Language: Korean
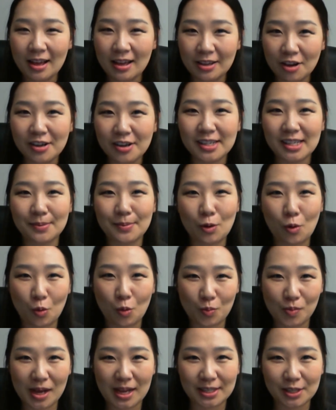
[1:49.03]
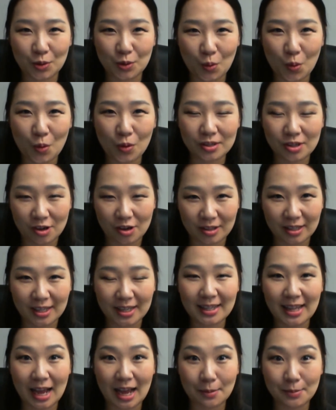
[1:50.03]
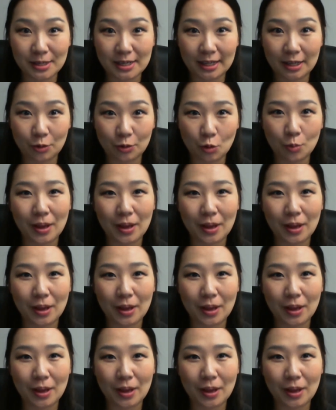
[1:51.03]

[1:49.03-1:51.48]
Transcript: 열심히 공부하시고 저는 다음 시간에 또